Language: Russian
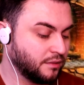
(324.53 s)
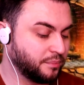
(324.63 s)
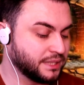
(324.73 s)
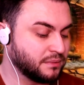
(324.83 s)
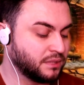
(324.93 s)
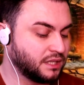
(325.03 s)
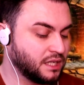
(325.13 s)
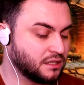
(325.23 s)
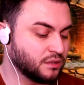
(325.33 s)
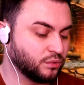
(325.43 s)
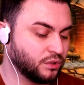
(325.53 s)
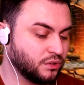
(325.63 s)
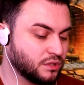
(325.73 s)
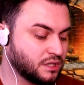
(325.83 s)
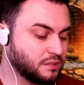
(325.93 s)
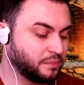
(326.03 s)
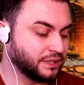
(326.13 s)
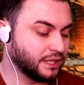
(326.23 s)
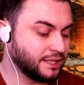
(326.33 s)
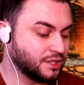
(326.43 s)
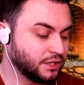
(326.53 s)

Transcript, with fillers: Посмотрите, у нее здесь подача